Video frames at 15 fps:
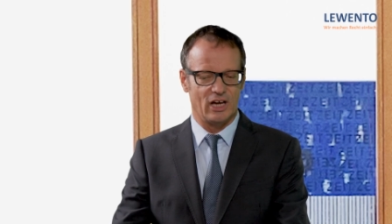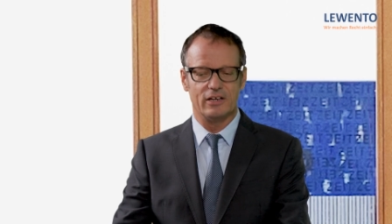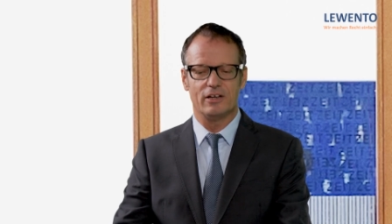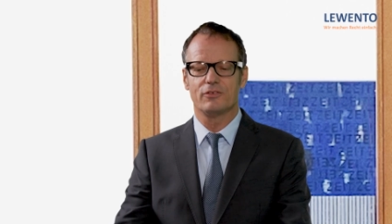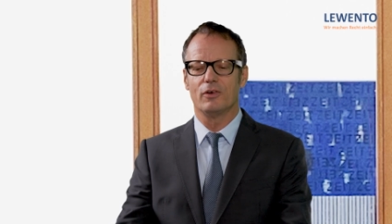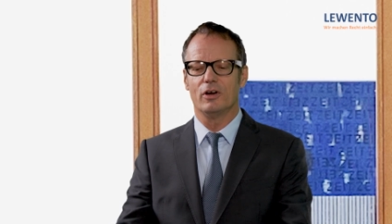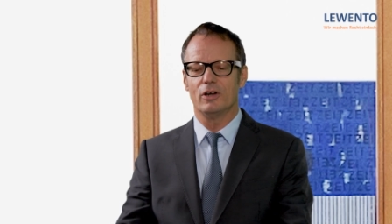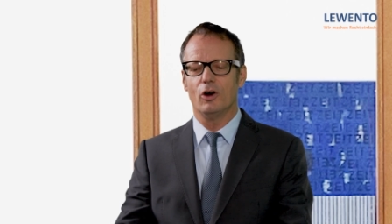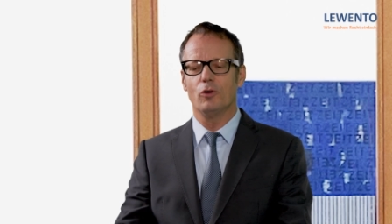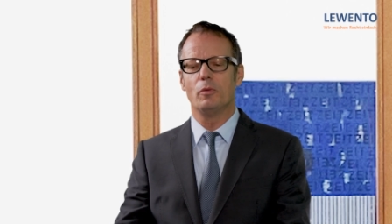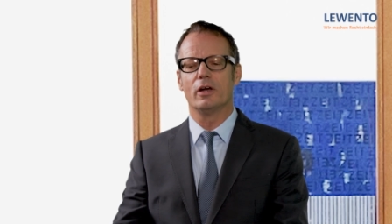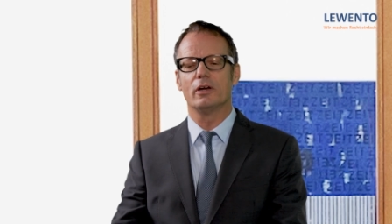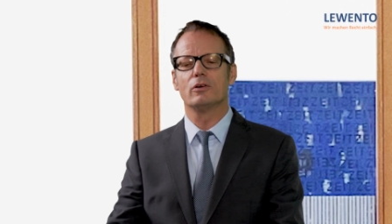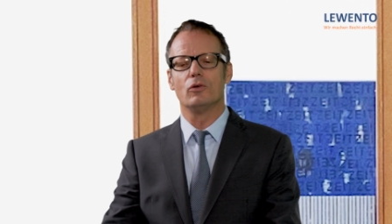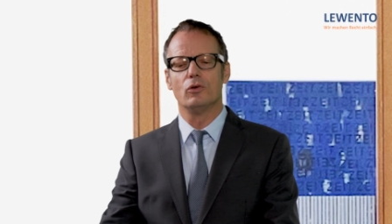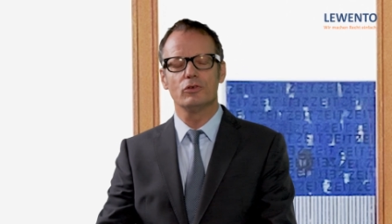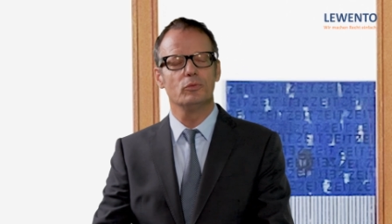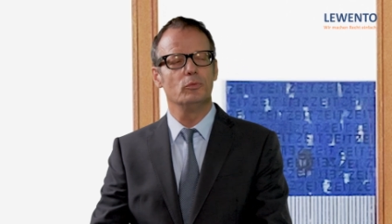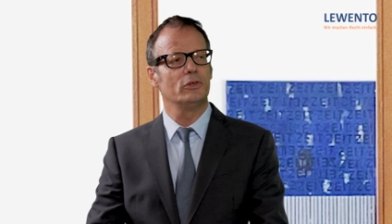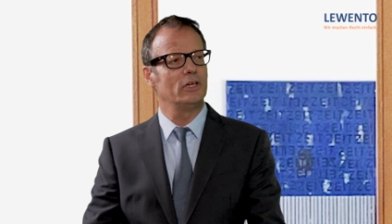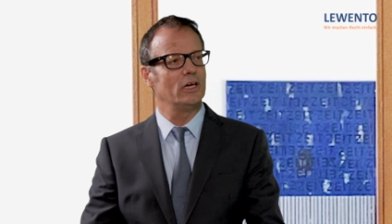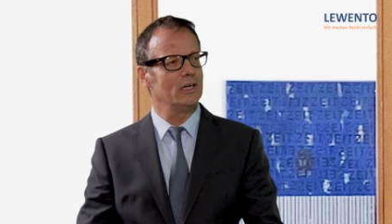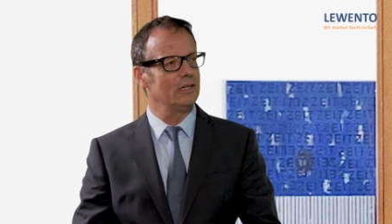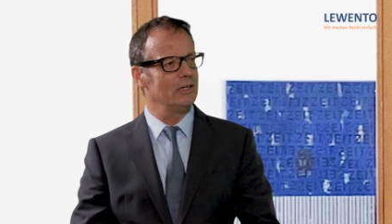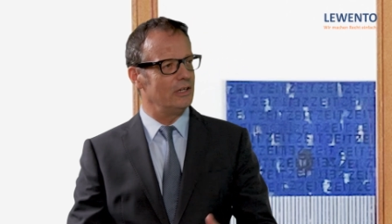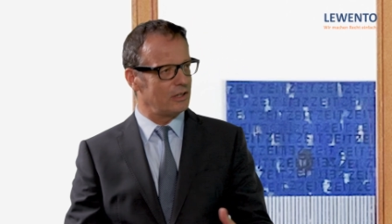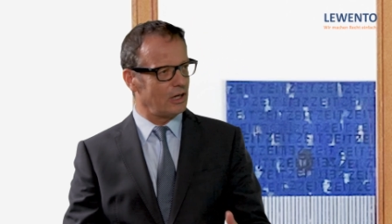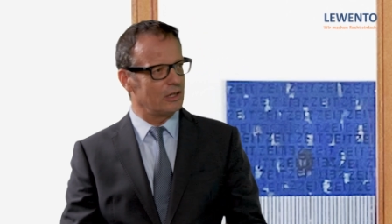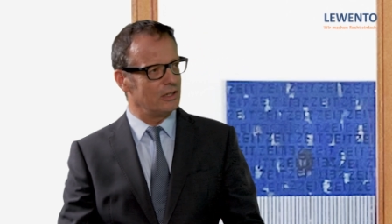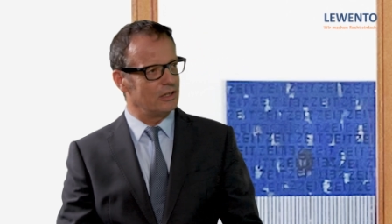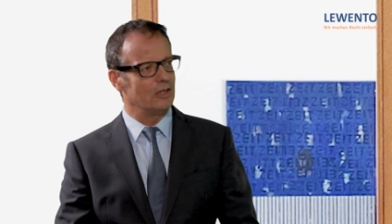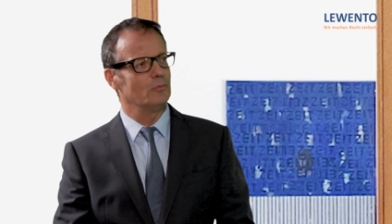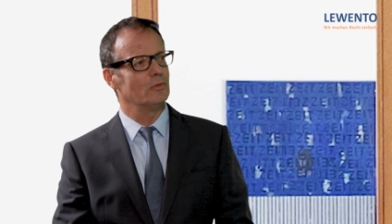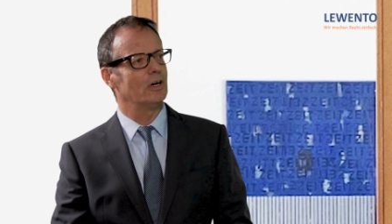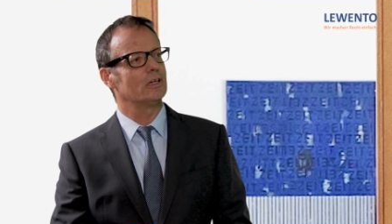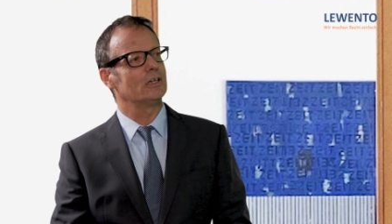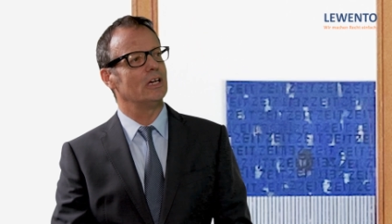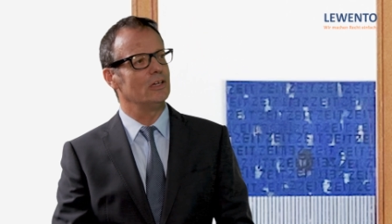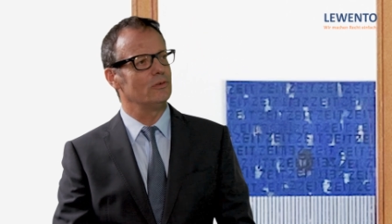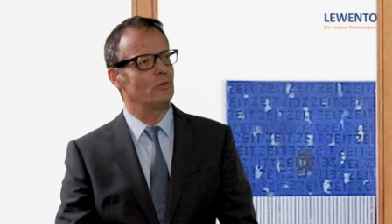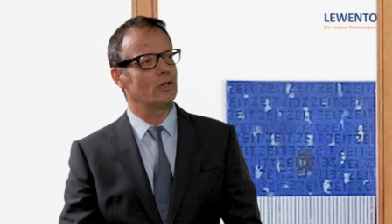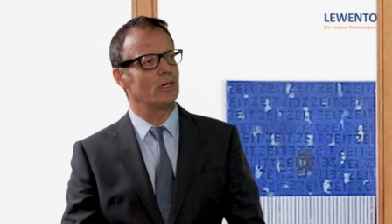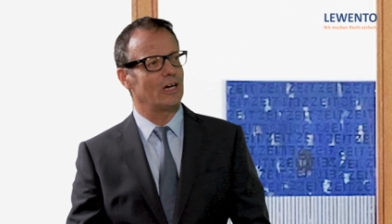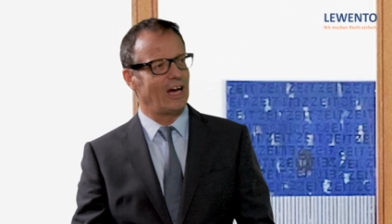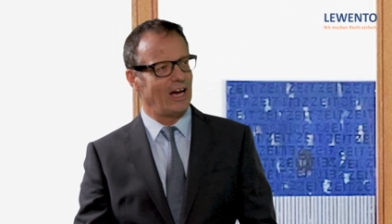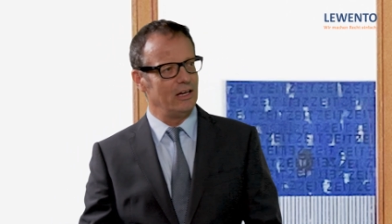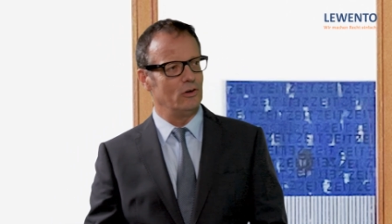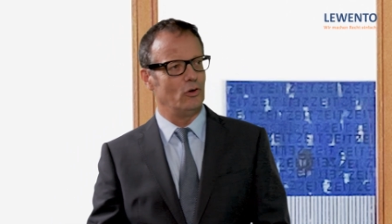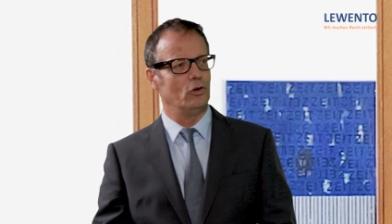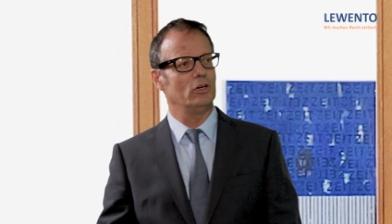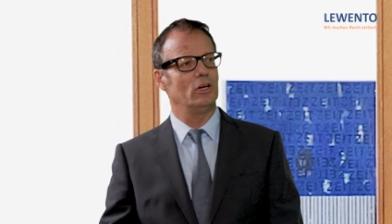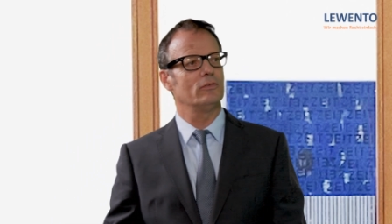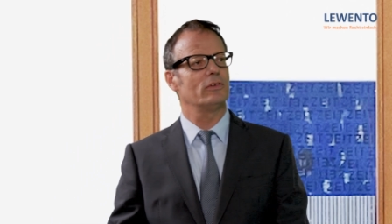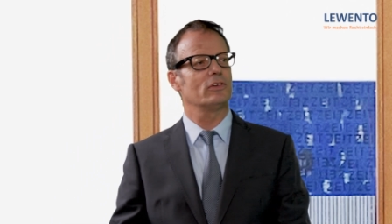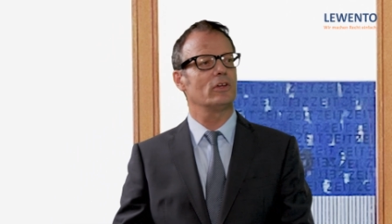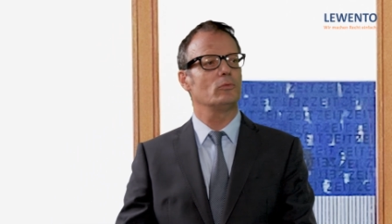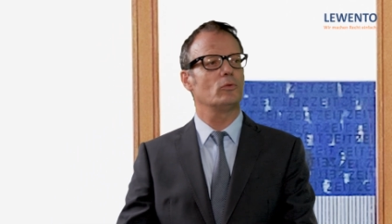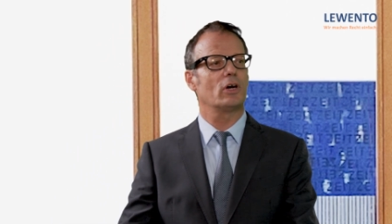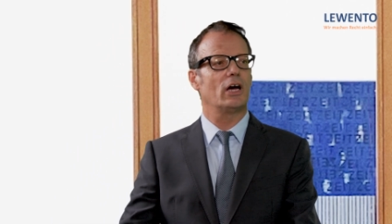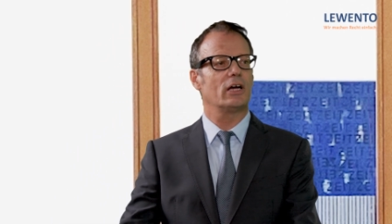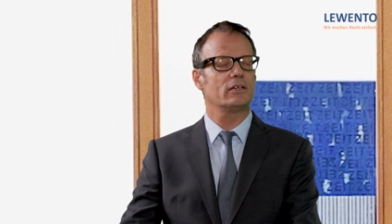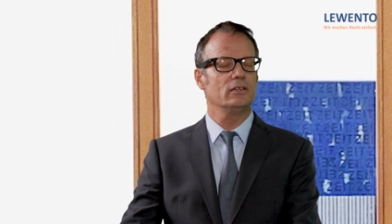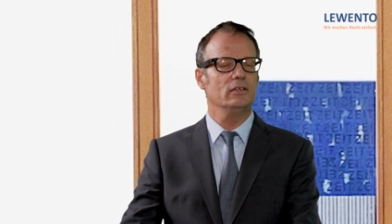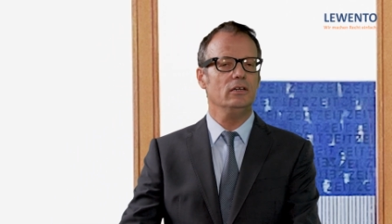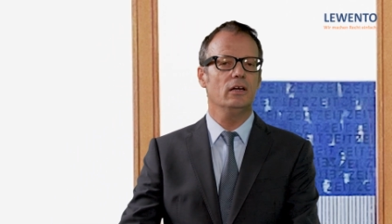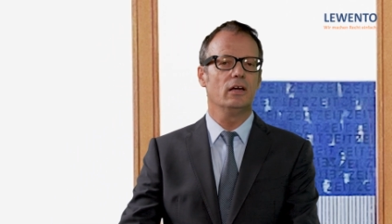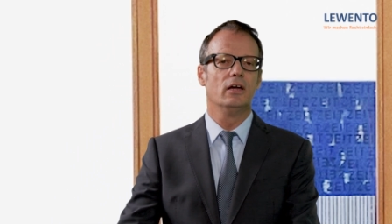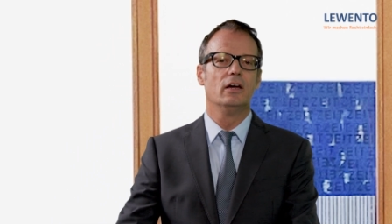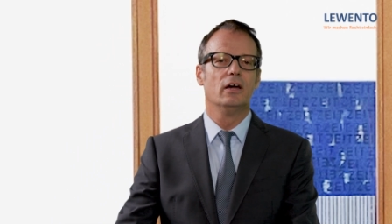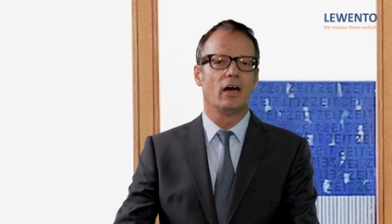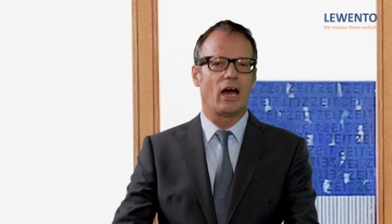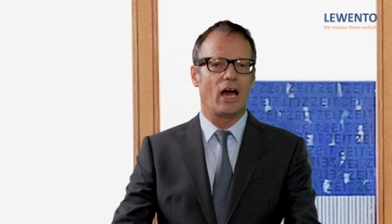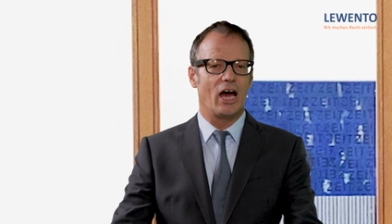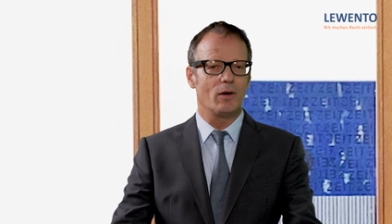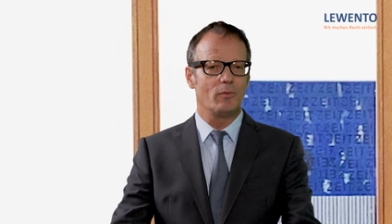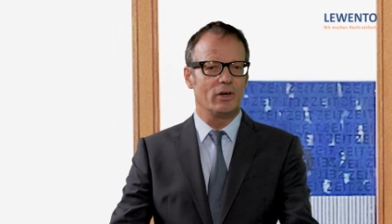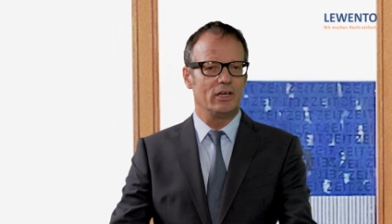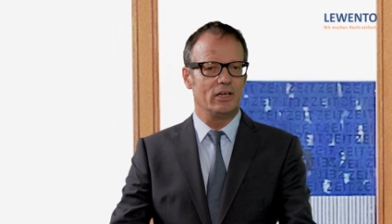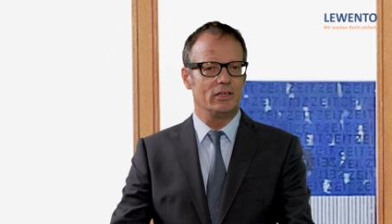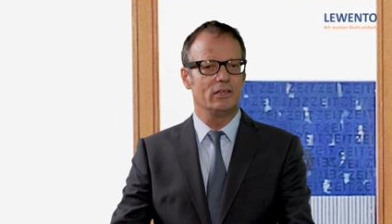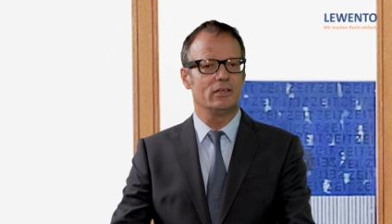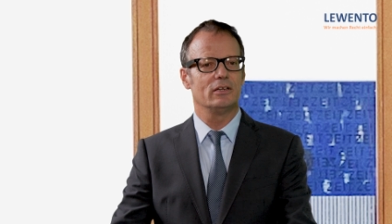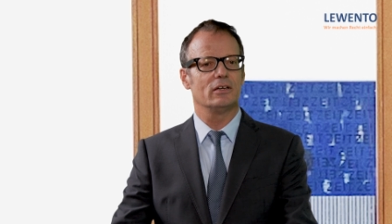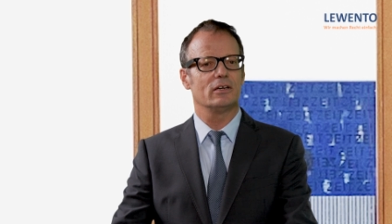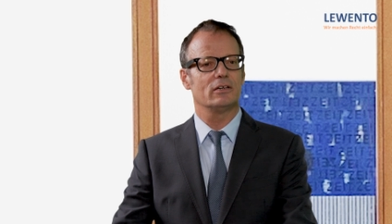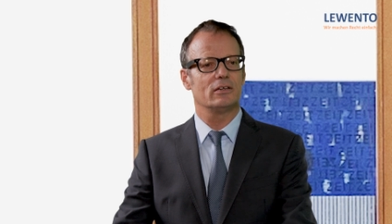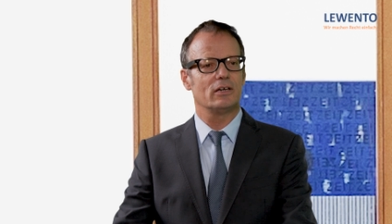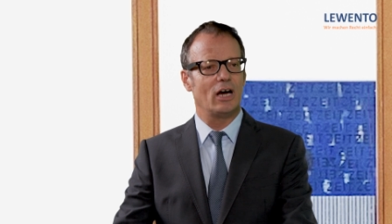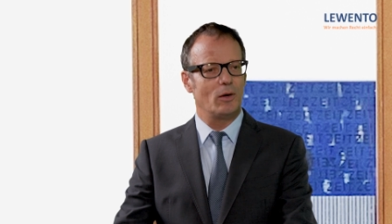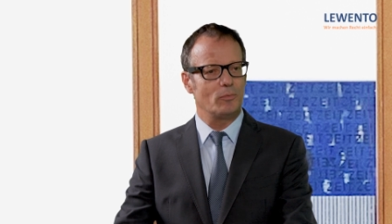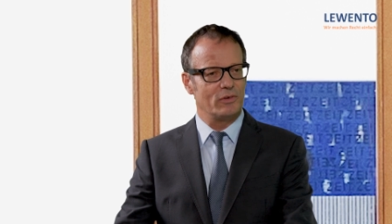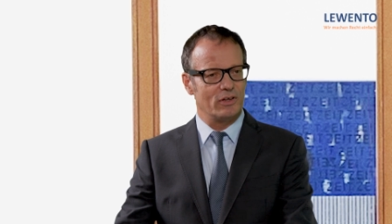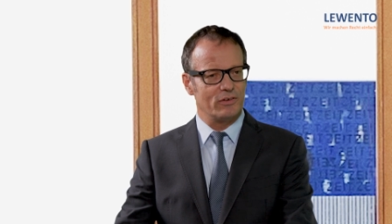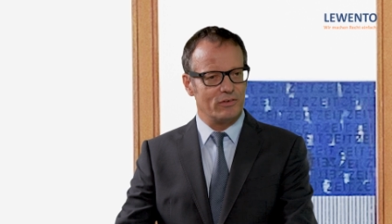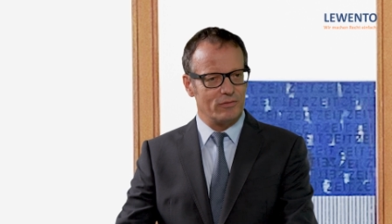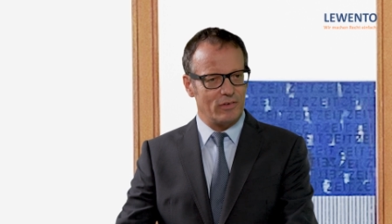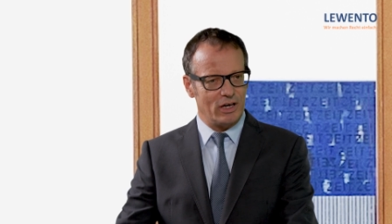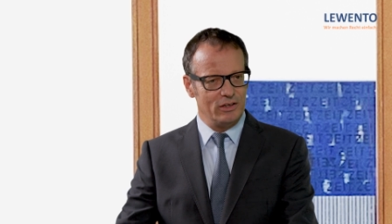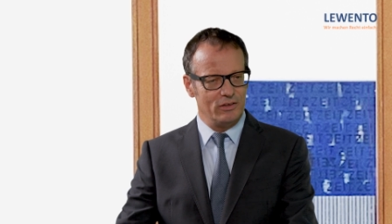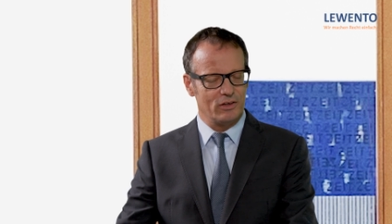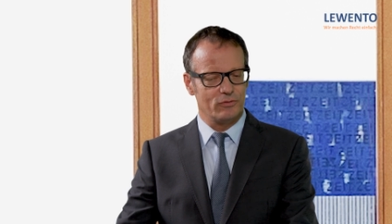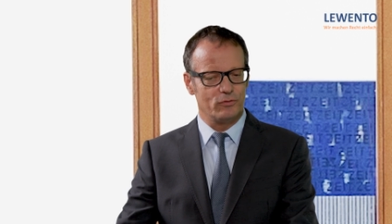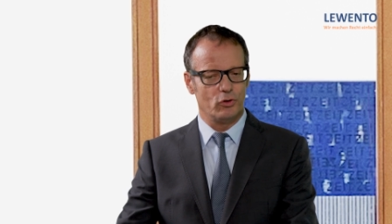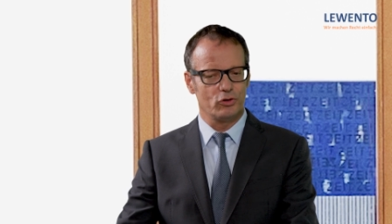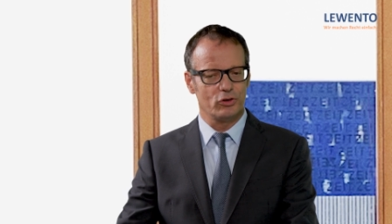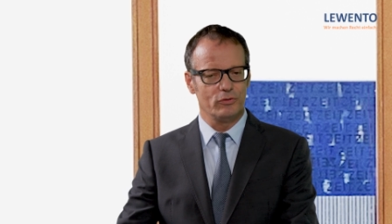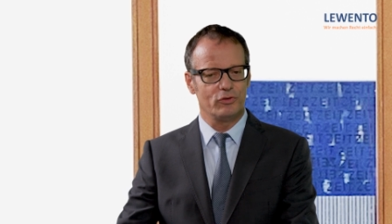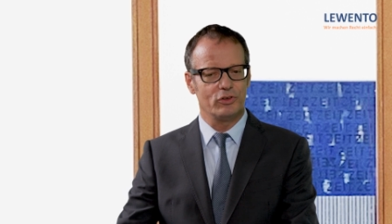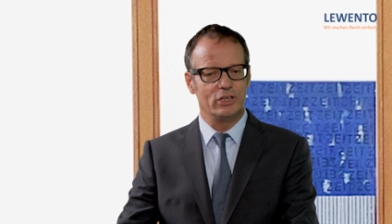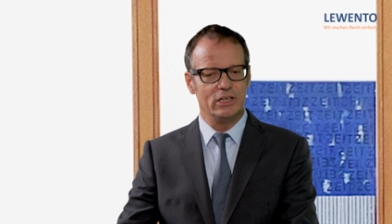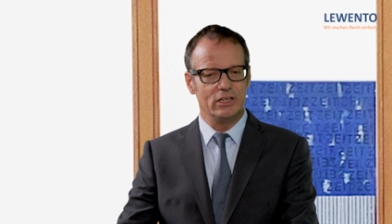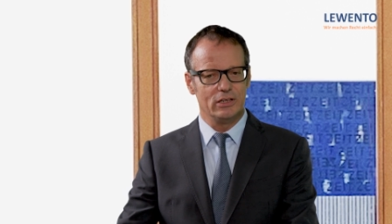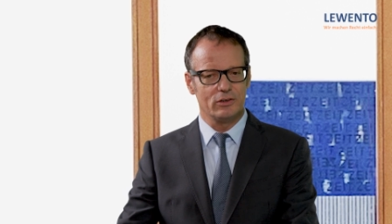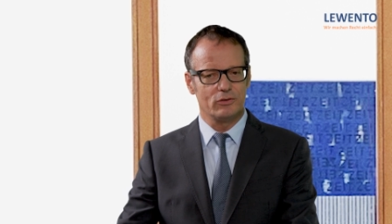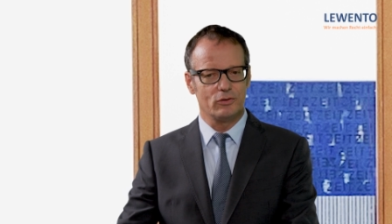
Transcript: Ja, das waren auch meine großen Bedenken, die ich eigentlich immer gegen so eine reine Online-Versammlung hatte. Aber in äh, Absatz 2 dieser Vorschrift steht